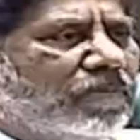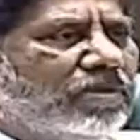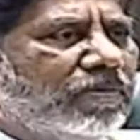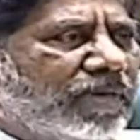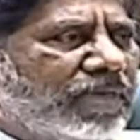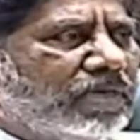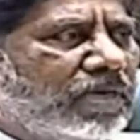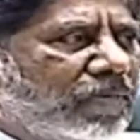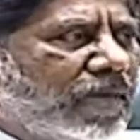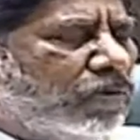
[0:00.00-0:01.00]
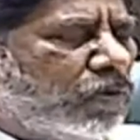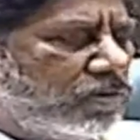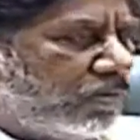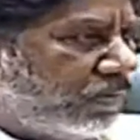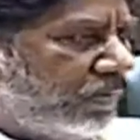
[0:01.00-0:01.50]
దళిత బంధు పథకం అమలు
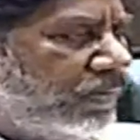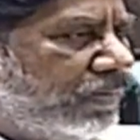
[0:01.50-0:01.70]
కోసం